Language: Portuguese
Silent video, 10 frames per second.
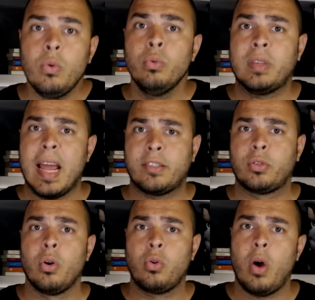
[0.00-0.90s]
O
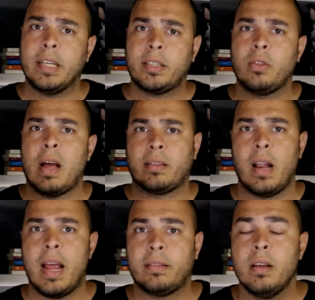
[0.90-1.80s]
Textor gosta do
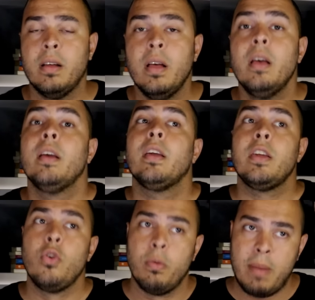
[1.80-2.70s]
atleta
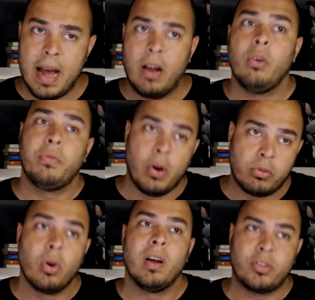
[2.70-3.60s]
e o Marlon
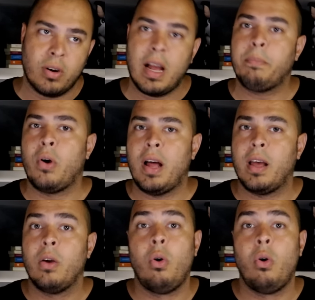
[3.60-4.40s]
voltou a jogar bola.